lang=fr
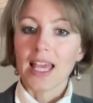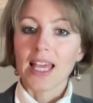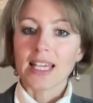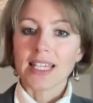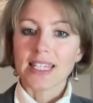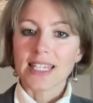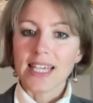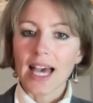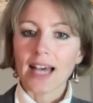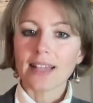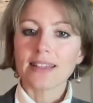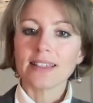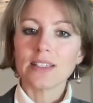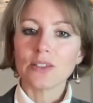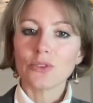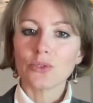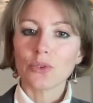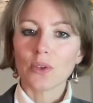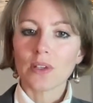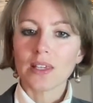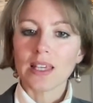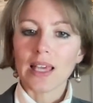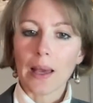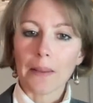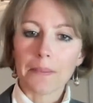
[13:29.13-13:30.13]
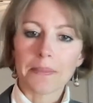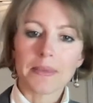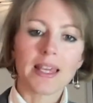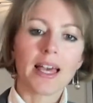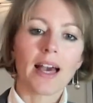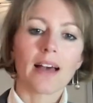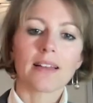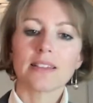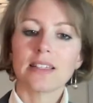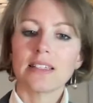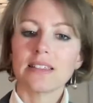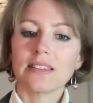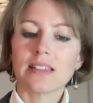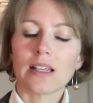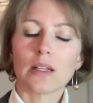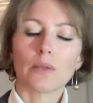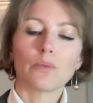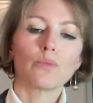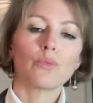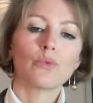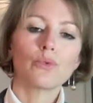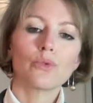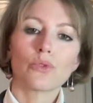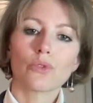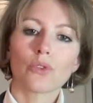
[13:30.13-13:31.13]
Gardez ce cap, gardez cette
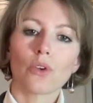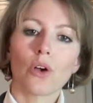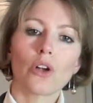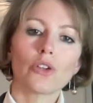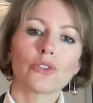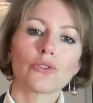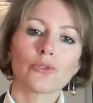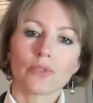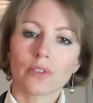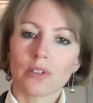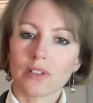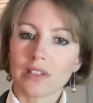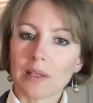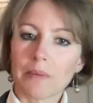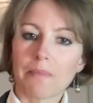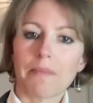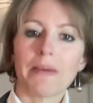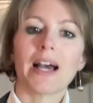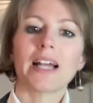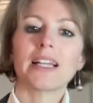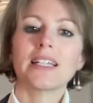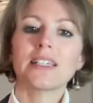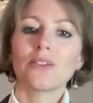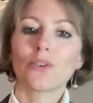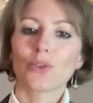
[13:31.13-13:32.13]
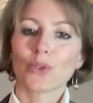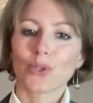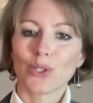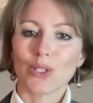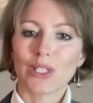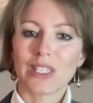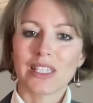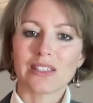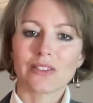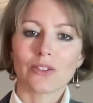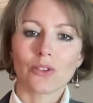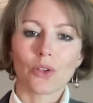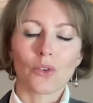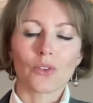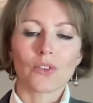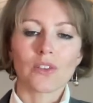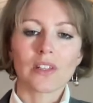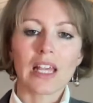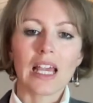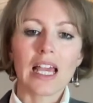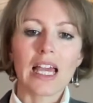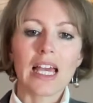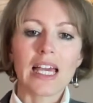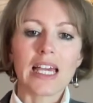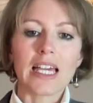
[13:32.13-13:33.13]
boussole. Je vous en ai parlé dans Connaissance
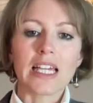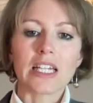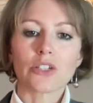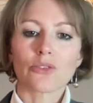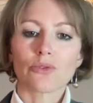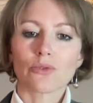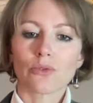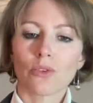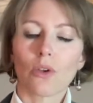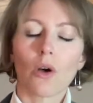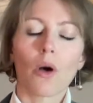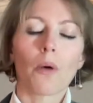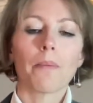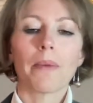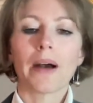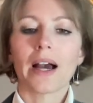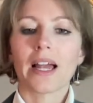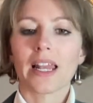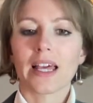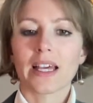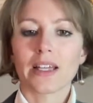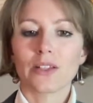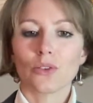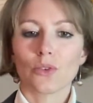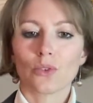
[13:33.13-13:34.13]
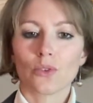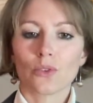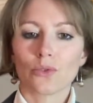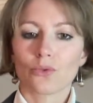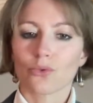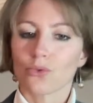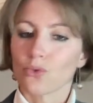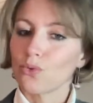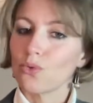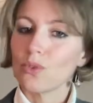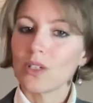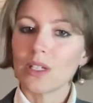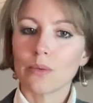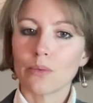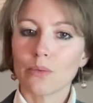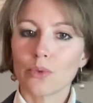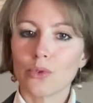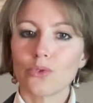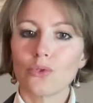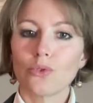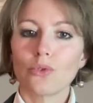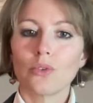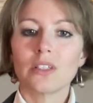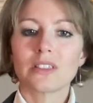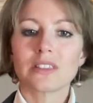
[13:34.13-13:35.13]
et je vous en reparlerai dans tous les
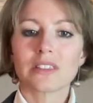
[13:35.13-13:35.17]
modules.